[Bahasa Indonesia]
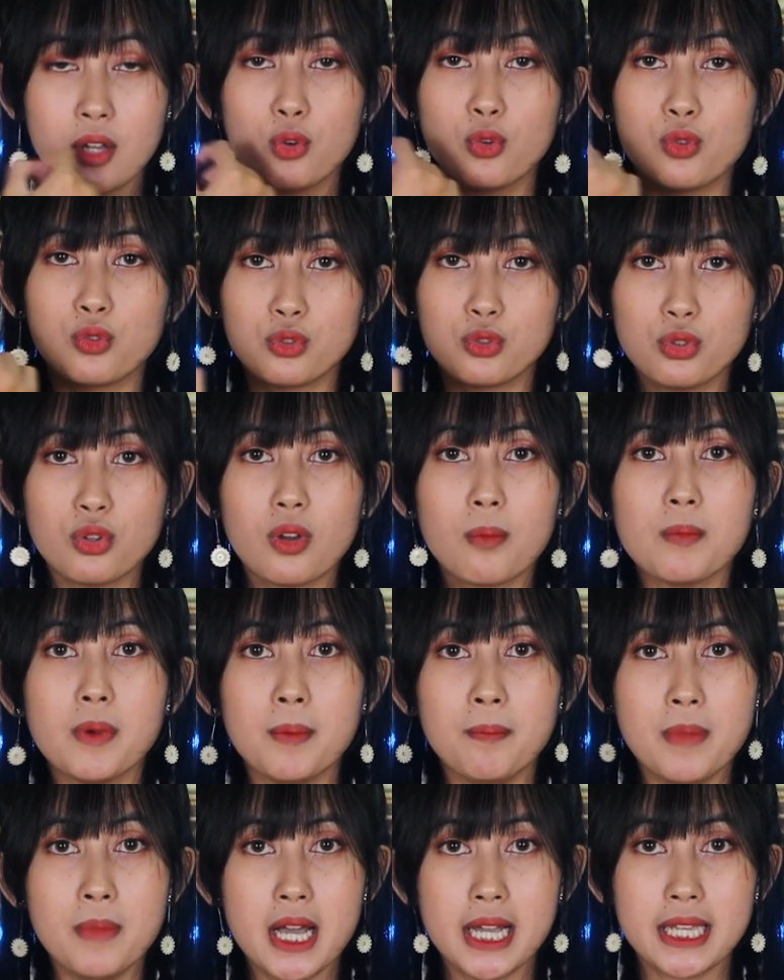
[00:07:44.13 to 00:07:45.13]
untuk
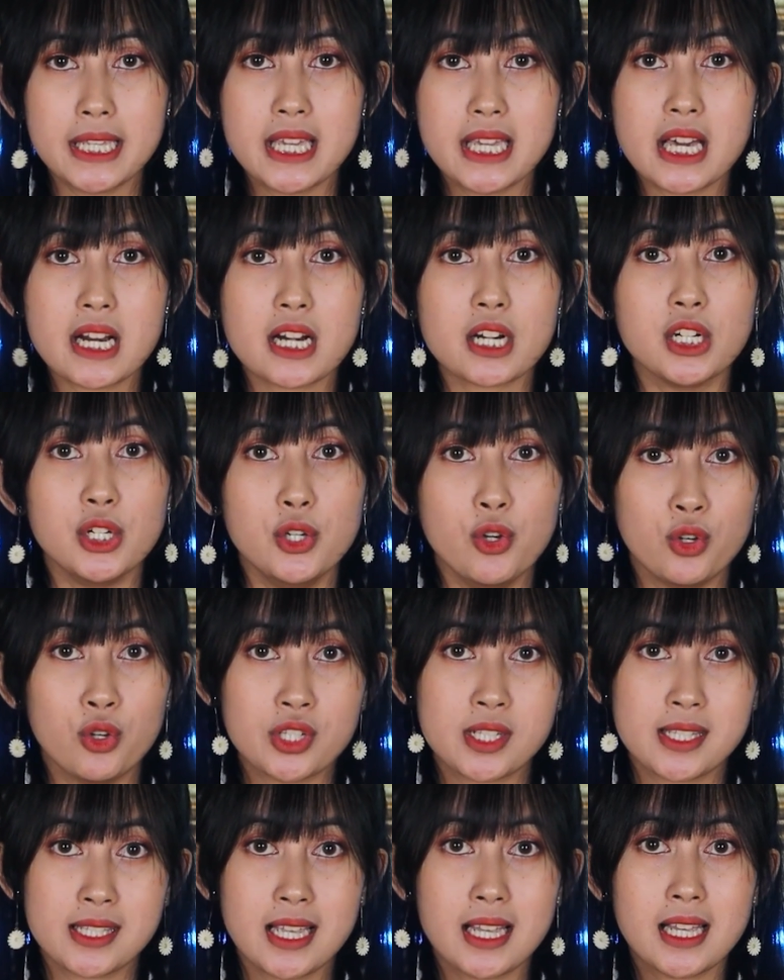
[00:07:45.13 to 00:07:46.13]
membayar
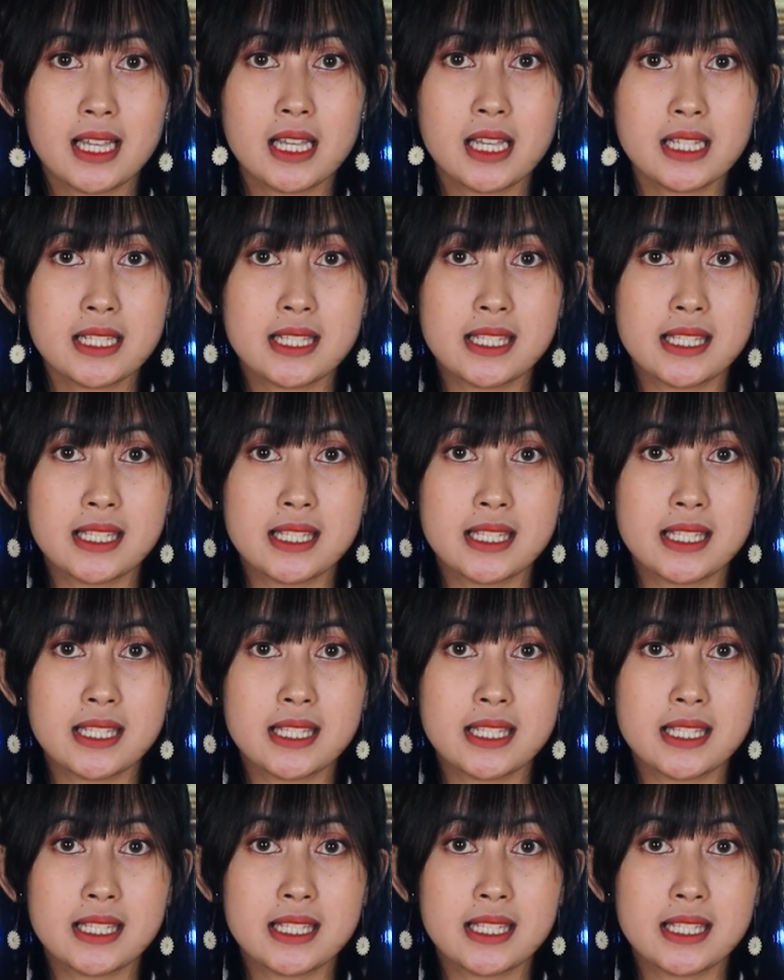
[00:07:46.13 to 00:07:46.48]
dosa